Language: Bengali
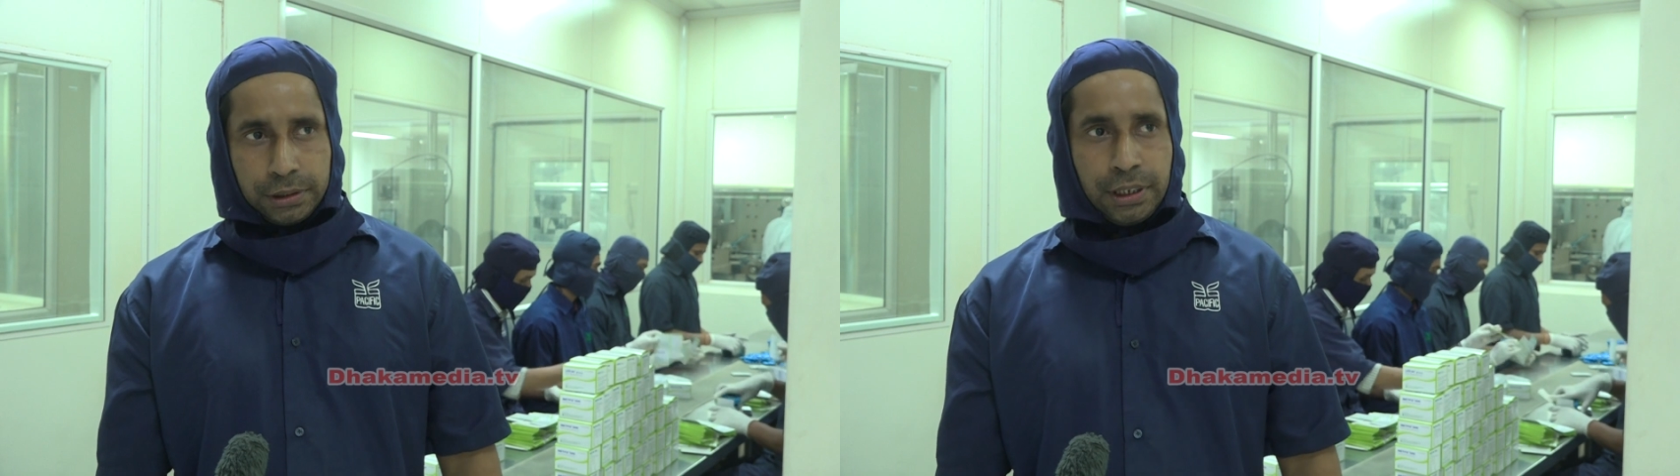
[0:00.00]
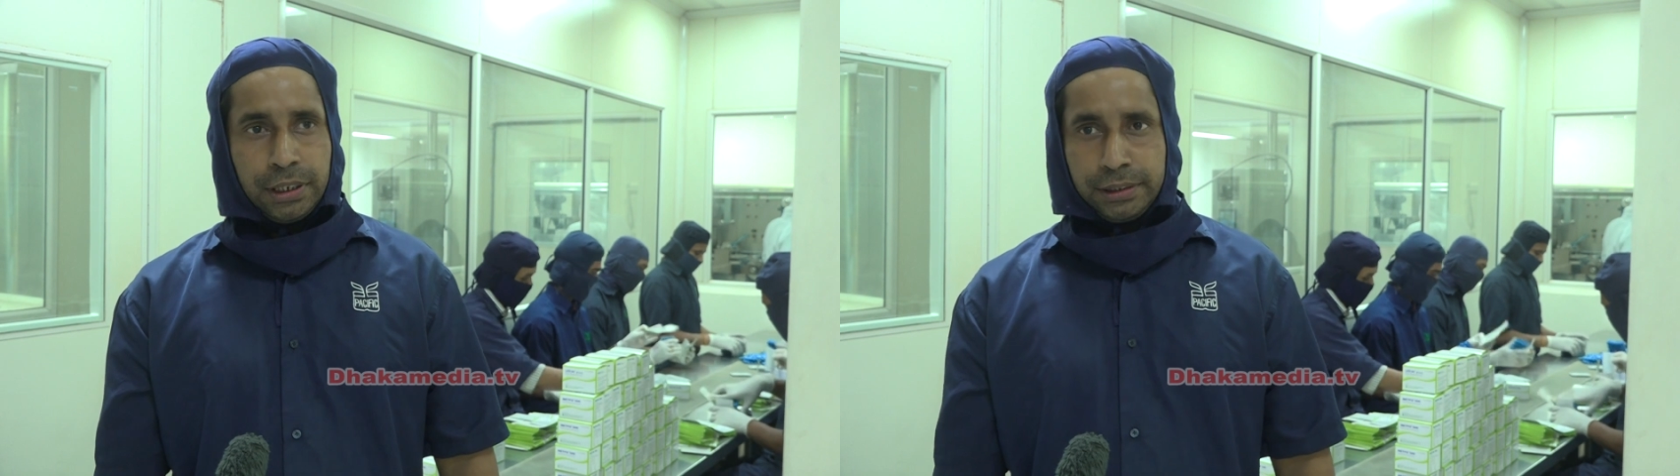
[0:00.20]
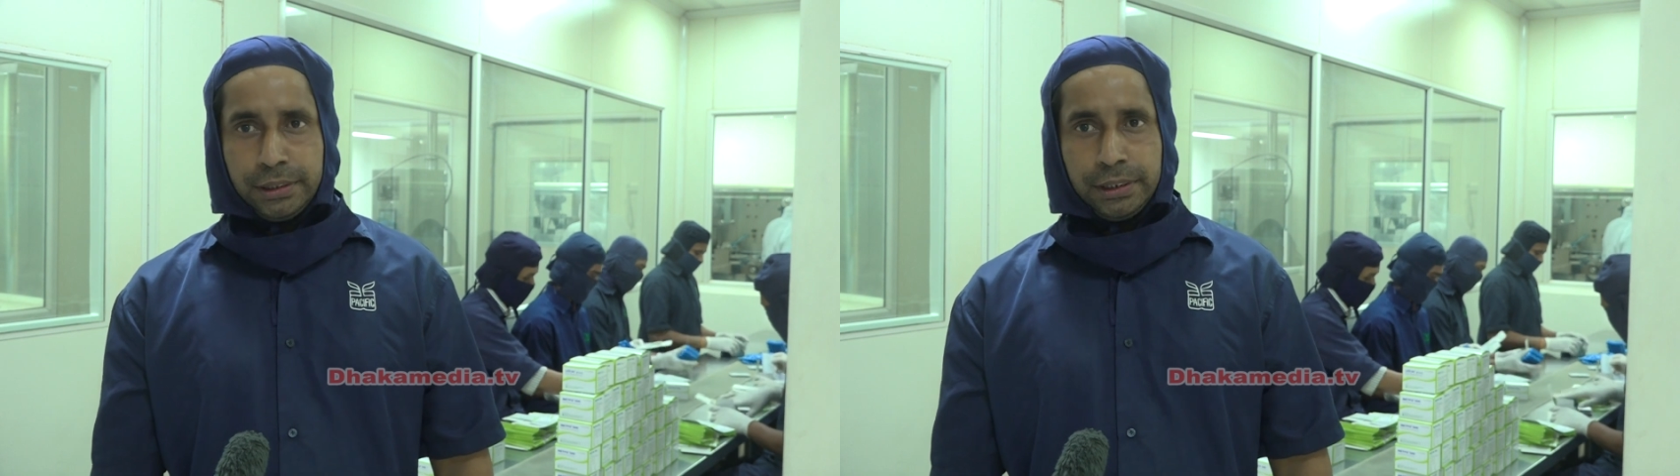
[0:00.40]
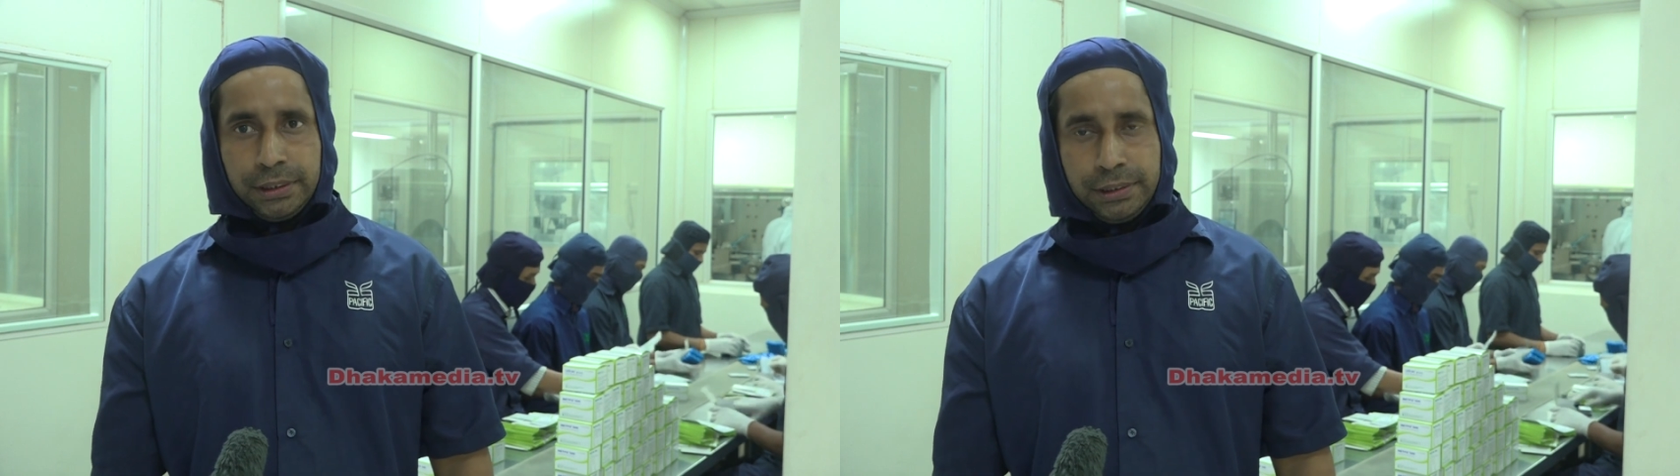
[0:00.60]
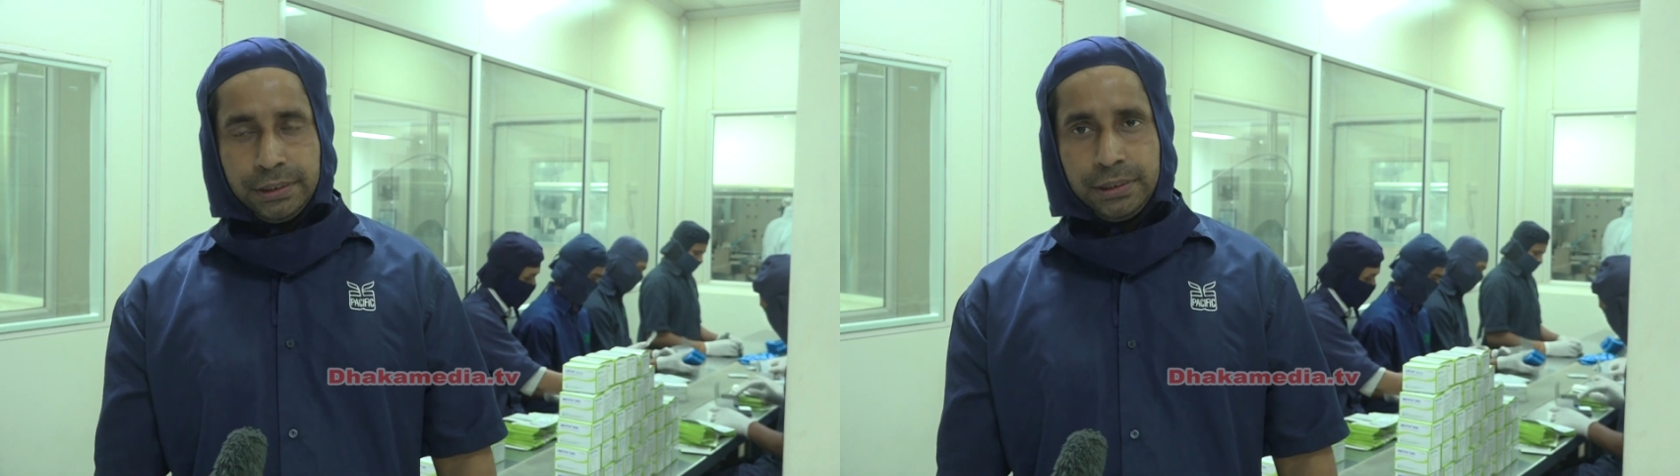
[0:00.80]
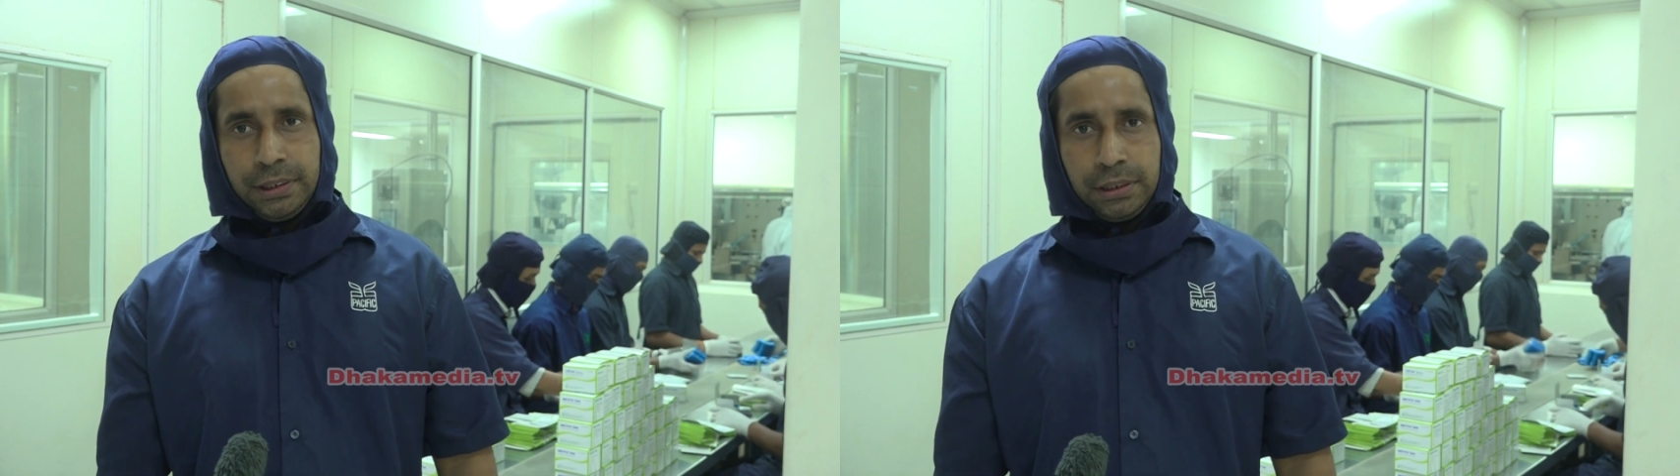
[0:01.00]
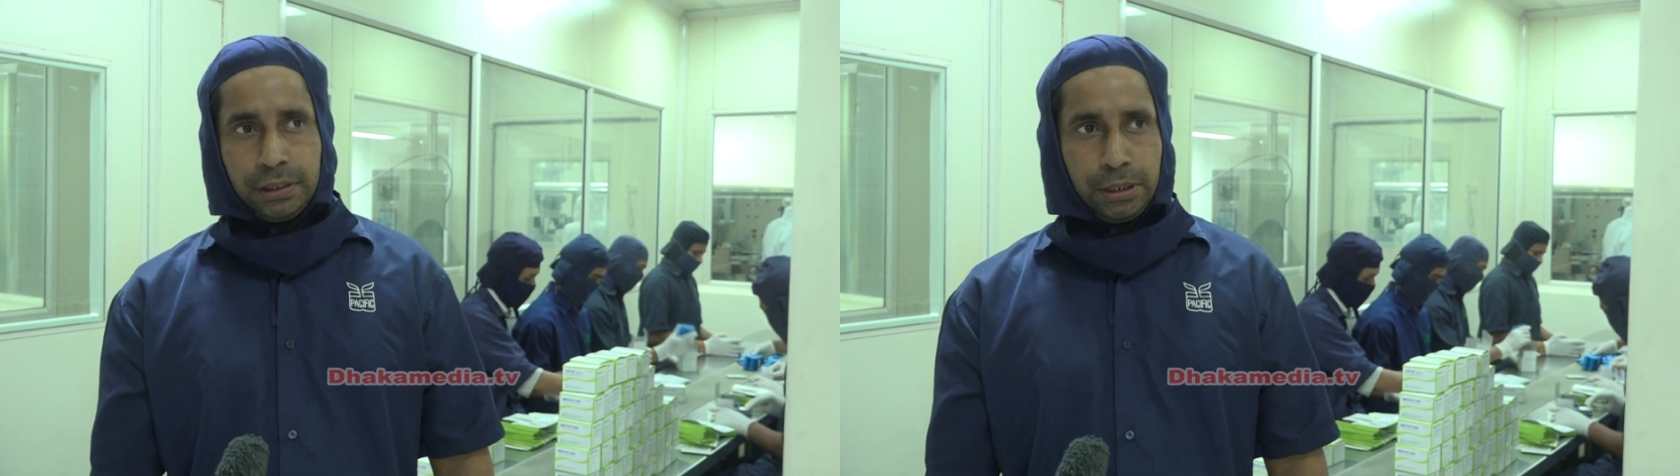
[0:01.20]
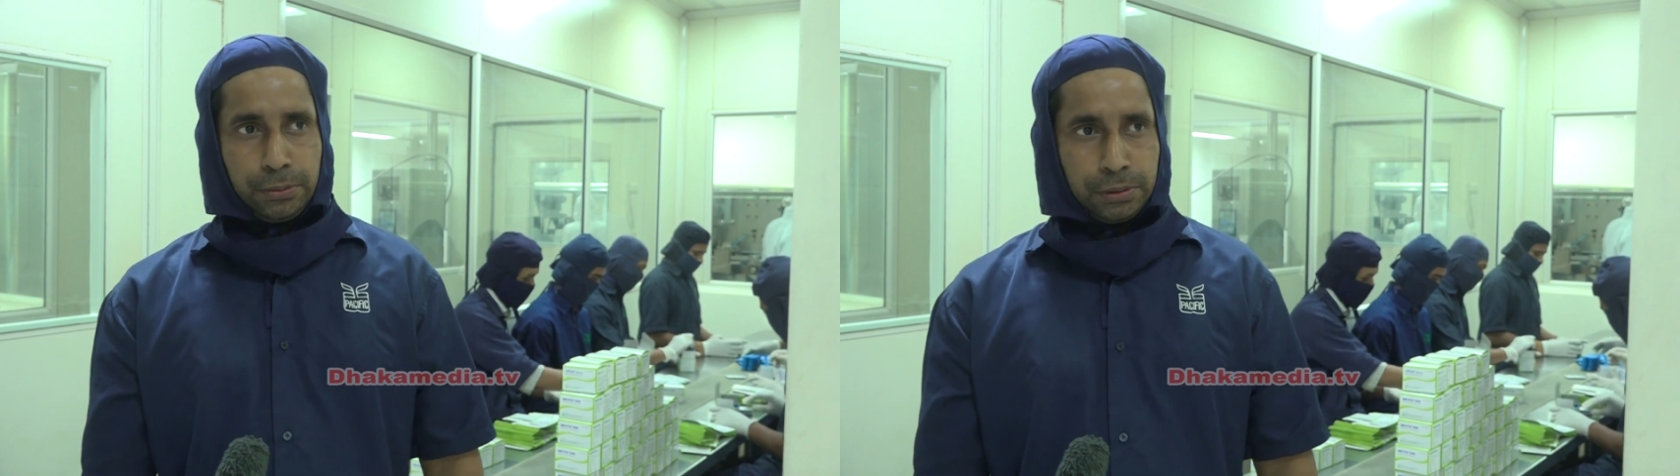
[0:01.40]
থাকার জায়গা দিতেছে
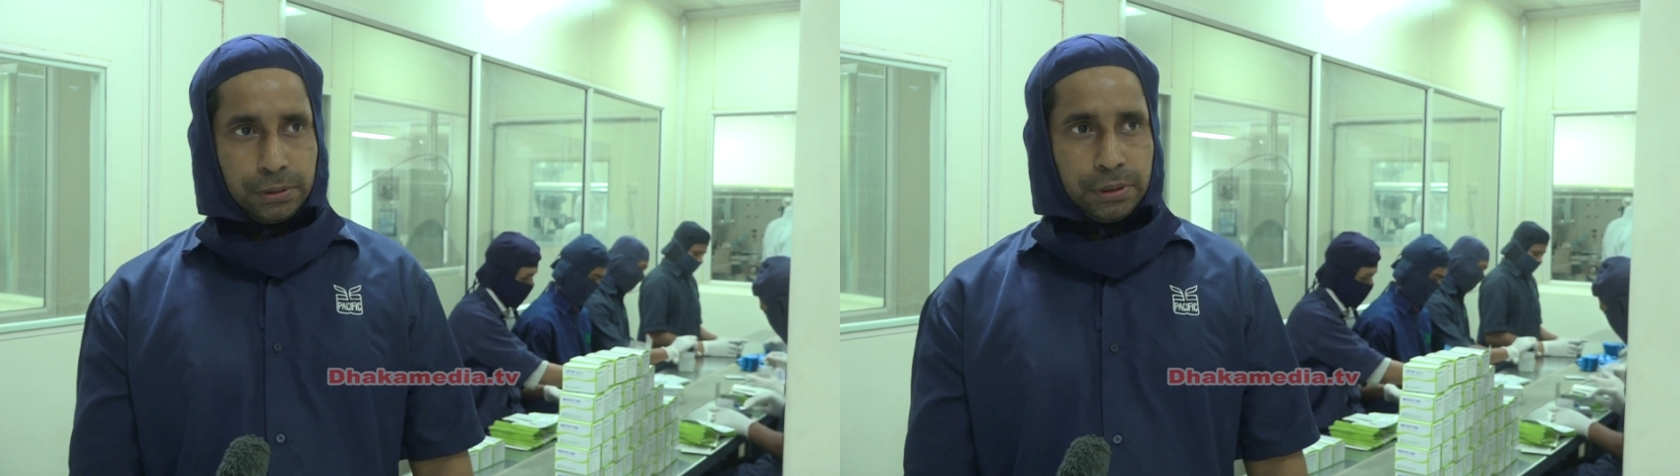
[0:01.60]
এবং